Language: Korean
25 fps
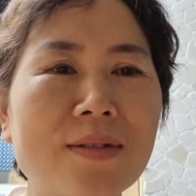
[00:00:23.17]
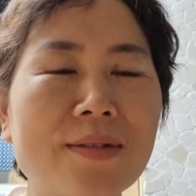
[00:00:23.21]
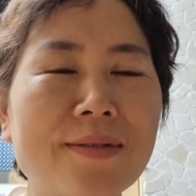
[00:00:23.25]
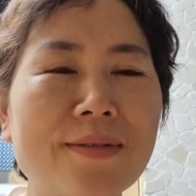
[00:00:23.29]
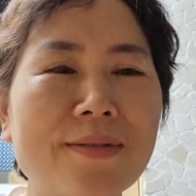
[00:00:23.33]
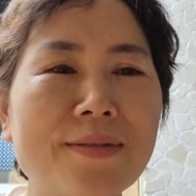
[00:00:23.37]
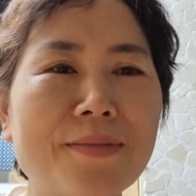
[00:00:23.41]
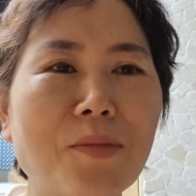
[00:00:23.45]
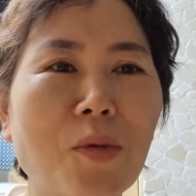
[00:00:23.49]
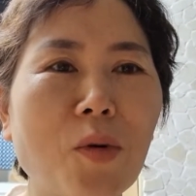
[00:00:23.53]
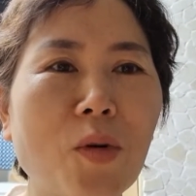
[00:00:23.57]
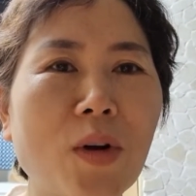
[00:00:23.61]

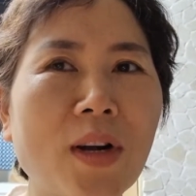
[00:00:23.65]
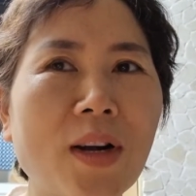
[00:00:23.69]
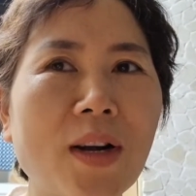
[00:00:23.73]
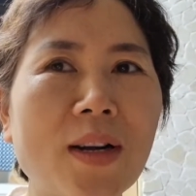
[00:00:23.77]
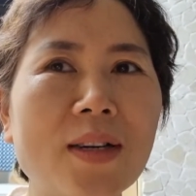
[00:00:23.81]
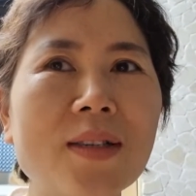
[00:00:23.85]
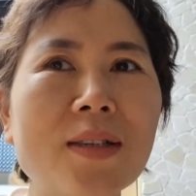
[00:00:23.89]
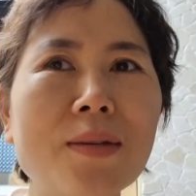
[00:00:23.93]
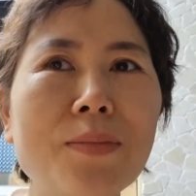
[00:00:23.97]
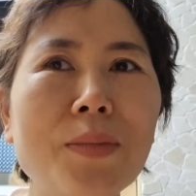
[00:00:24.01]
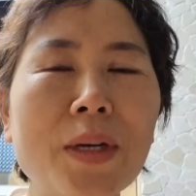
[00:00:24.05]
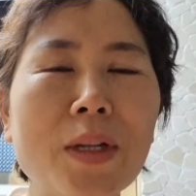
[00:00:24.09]
음, 뭘까,
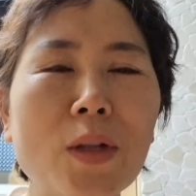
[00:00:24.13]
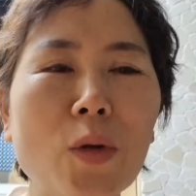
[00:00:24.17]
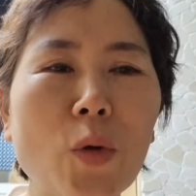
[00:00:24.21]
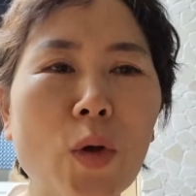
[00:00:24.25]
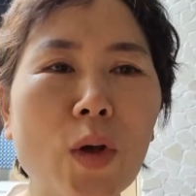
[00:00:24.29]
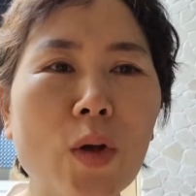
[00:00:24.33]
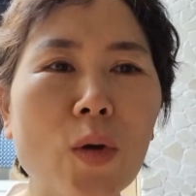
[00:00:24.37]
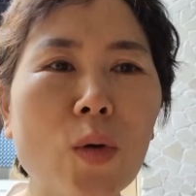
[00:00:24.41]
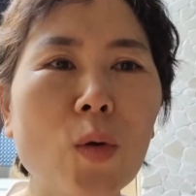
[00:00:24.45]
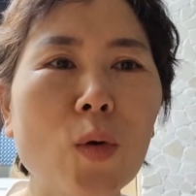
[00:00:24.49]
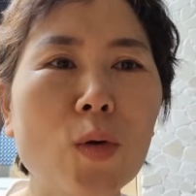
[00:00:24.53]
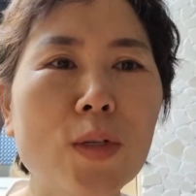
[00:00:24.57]
의미도
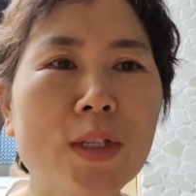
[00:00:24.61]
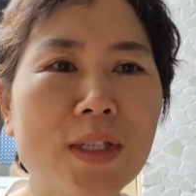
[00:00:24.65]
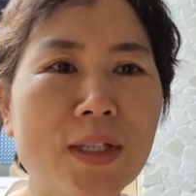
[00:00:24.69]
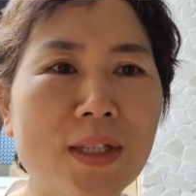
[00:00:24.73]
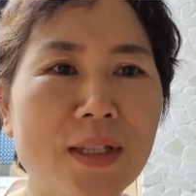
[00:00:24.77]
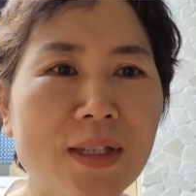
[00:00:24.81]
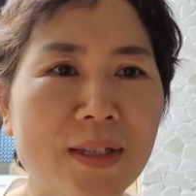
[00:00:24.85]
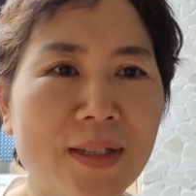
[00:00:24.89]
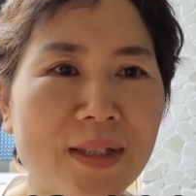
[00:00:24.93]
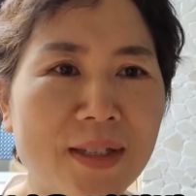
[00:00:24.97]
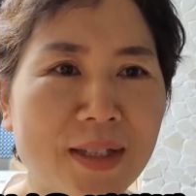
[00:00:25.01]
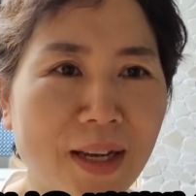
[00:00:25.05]
있고,
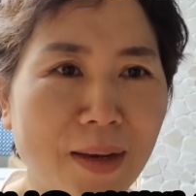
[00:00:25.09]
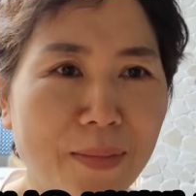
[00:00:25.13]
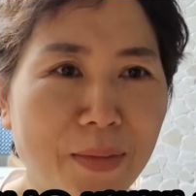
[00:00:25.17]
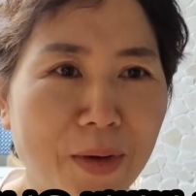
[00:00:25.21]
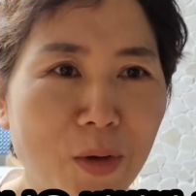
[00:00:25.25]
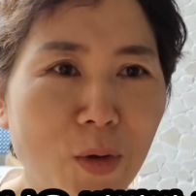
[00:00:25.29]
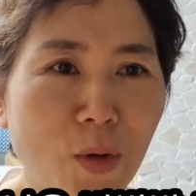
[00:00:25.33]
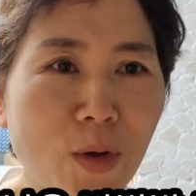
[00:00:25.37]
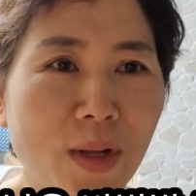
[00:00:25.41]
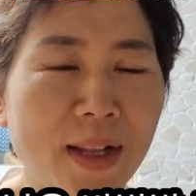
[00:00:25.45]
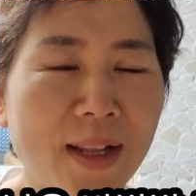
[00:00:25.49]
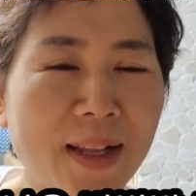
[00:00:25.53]

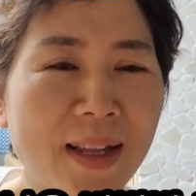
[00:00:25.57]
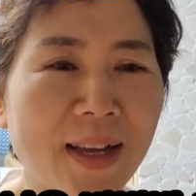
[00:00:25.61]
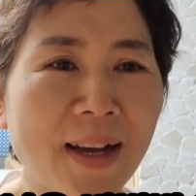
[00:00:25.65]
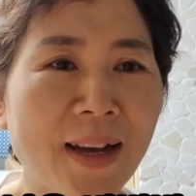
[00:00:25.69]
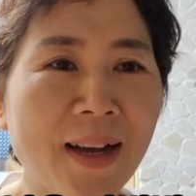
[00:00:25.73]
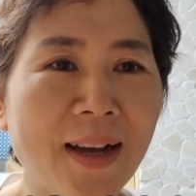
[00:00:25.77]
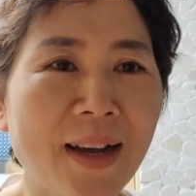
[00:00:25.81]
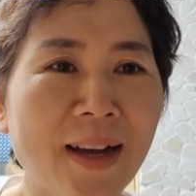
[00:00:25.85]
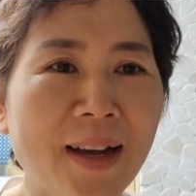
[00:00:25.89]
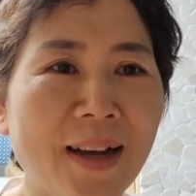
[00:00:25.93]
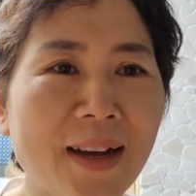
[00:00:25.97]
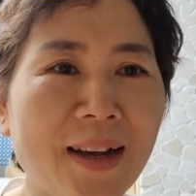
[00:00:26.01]
재미도
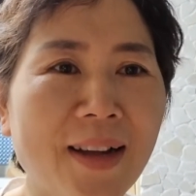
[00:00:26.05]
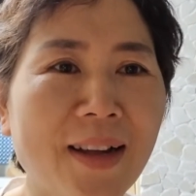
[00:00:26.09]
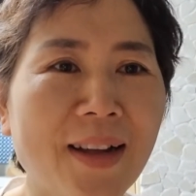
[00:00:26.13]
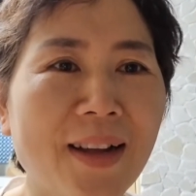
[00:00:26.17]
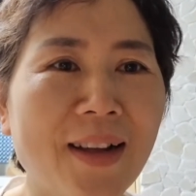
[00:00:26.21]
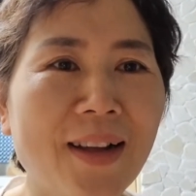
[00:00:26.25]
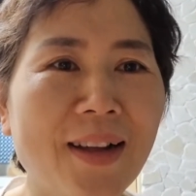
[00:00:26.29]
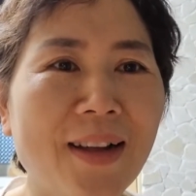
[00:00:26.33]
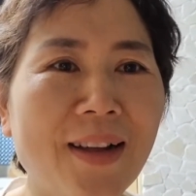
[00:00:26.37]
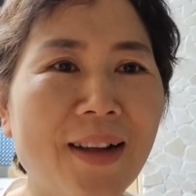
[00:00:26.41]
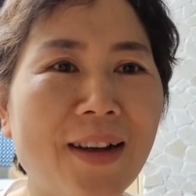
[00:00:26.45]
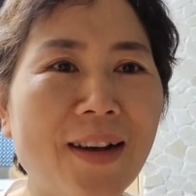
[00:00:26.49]
있다.
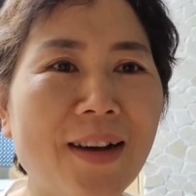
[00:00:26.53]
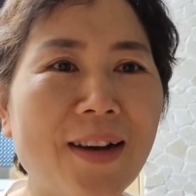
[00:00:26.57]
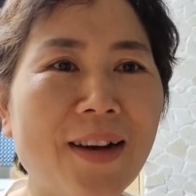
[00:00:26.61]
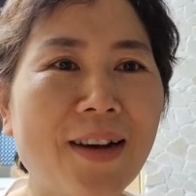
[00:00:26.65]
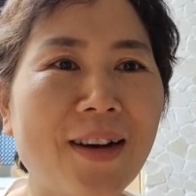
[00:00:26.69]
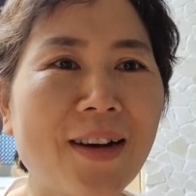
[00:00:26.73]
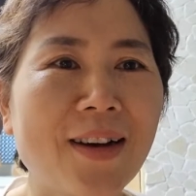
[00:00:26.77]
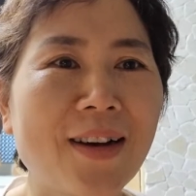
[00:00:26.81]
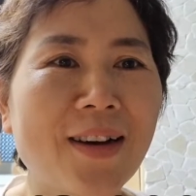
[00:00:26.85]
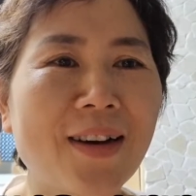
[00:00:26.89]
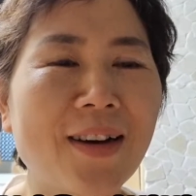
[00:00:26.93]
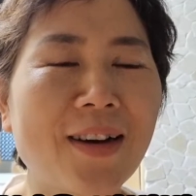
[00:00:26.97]

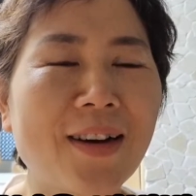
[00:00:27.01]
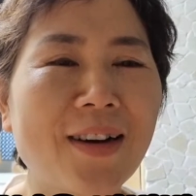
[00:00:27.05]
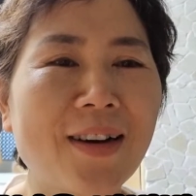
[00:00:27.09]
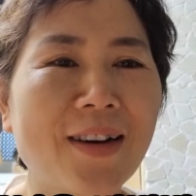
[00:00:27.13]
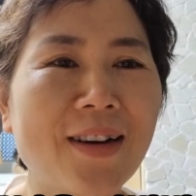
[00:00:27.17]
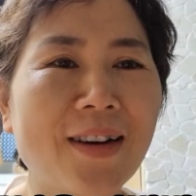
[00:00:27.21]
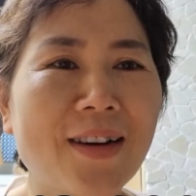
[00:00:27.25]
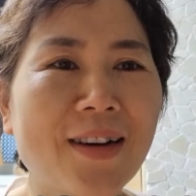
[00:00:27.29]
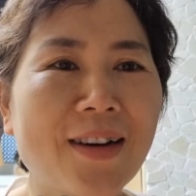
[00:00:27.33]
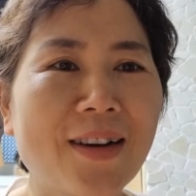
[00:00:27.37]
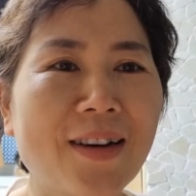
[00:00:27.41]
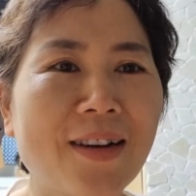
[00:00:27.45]
아,
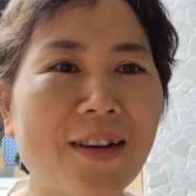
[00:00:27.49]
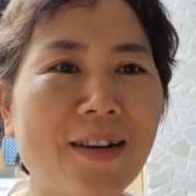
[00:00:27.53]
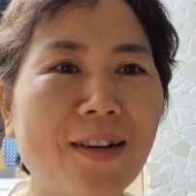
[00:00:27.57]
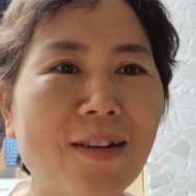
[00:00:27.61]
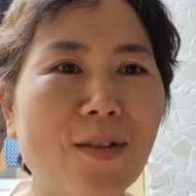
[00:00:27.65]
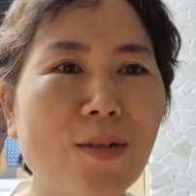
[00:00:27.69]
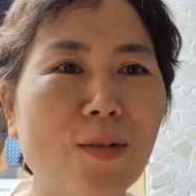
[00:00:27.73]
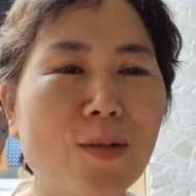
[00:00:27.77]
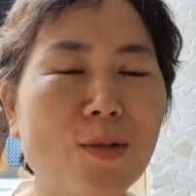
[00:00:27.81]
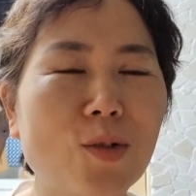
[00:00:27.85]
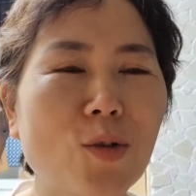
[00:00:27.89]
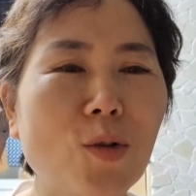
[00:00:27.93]

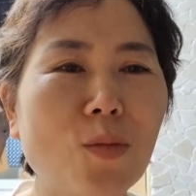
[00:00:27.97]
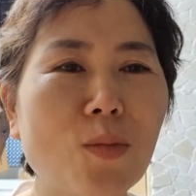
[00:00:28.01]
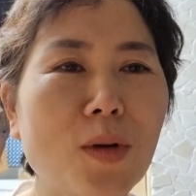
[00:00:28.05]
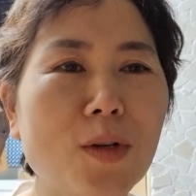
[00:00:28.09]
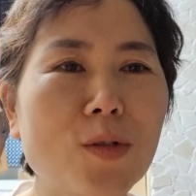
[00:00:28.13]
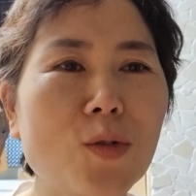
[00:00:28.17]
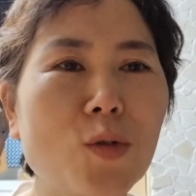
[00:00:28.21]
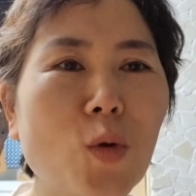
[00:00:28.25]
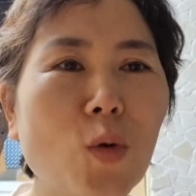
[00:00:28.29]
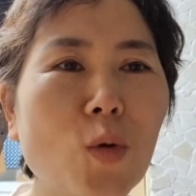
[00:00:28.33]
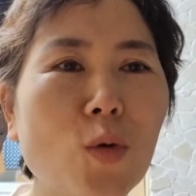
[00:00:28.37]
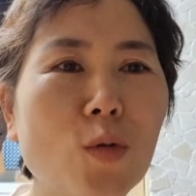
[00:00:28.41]

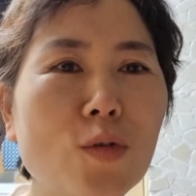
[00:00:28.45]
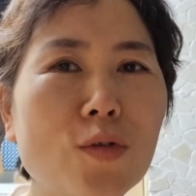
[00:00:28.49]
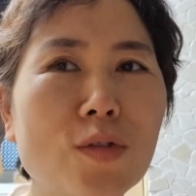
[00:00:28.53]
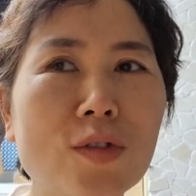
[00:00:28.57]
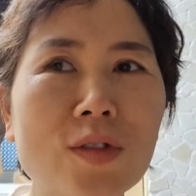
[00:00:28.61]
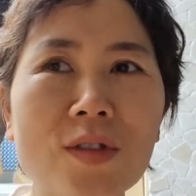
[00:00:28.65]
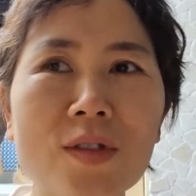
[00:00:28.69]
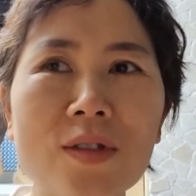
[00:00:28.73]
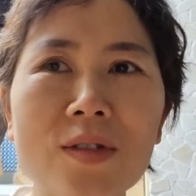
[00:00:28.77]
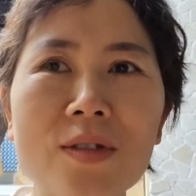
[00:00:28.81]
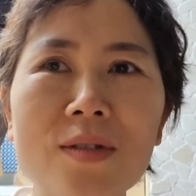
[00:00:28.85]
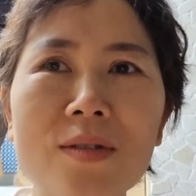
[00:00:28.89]
정말
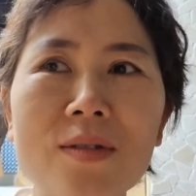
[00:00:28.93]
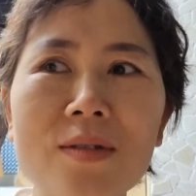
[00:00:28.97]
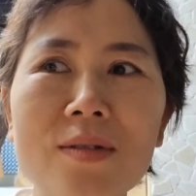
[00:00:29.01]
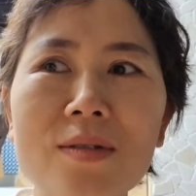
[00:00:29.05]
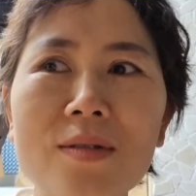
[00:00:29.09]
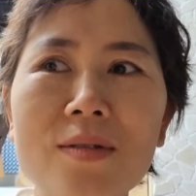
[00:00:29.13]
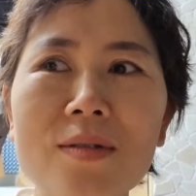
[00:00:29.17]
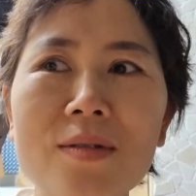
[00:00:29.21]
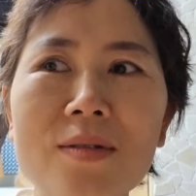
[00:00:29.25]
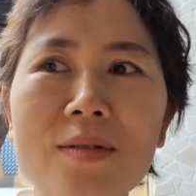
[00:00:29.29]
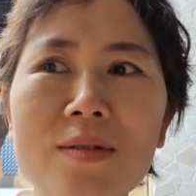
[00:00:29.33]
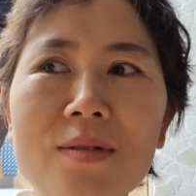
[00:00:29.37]
좋은
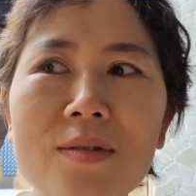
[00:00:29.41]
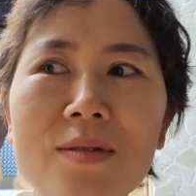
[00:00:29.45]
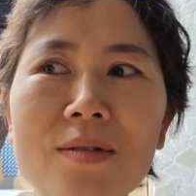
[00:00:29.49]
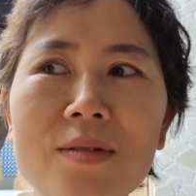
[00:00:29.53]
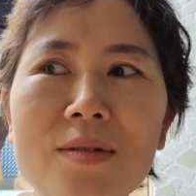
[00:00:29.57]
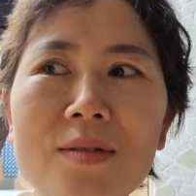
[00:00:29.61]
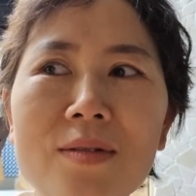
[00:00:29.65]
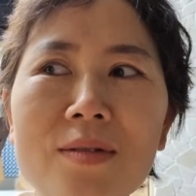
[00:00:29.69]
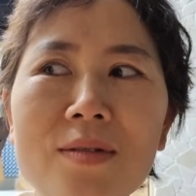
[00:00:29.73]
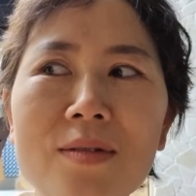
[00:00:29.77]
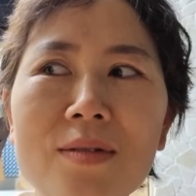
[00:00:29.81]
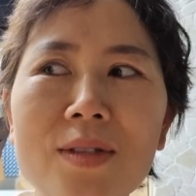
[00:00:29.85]

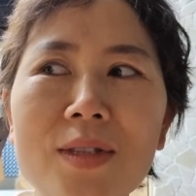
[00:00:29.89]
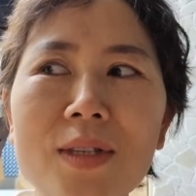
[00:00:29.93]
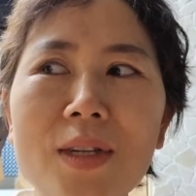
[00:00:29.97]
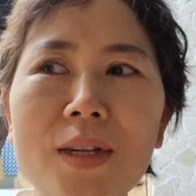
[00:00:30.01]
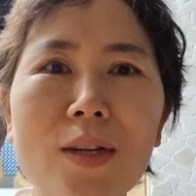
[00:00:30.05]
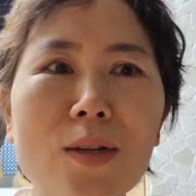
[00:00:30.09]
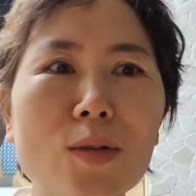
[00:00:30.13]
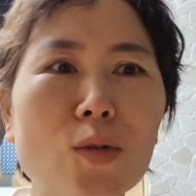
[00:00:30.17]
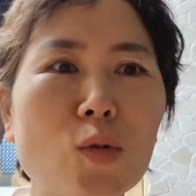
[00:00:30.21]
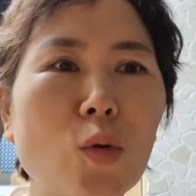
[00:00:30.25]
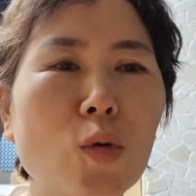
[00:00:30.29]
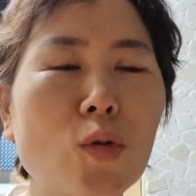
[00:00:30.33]

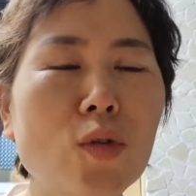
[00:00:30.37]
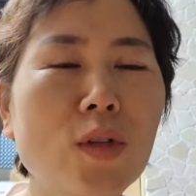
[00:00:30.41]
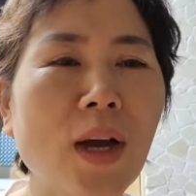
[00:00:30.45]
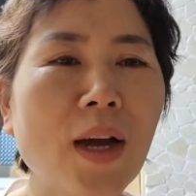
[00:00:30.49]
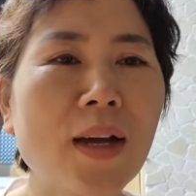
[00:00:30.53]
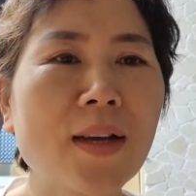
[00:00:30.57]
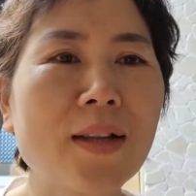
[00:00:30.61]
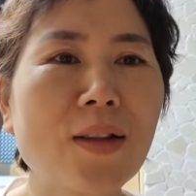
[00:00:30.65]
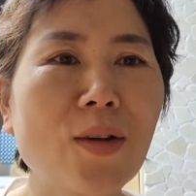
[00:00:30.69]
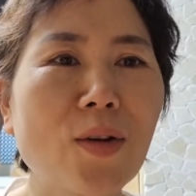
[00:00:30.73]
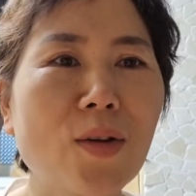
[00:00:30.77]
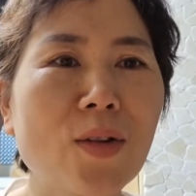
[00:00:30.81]
좋은
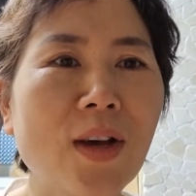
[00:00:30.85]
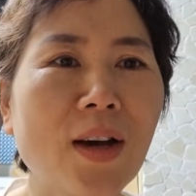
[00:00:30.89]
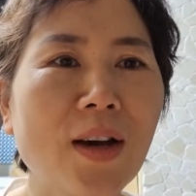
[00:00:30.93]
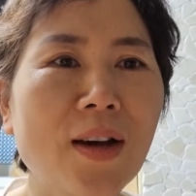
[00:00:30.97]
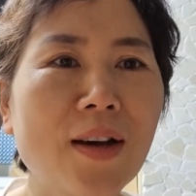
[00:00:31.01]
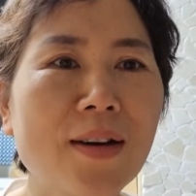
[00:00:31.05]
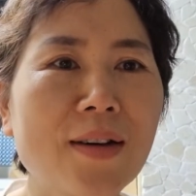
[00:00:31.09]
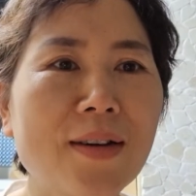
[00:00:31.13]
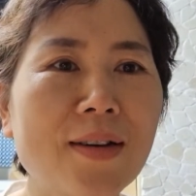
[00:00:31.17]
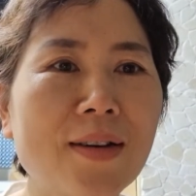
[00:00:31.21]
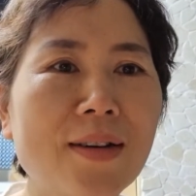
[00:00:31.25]
아이디어다?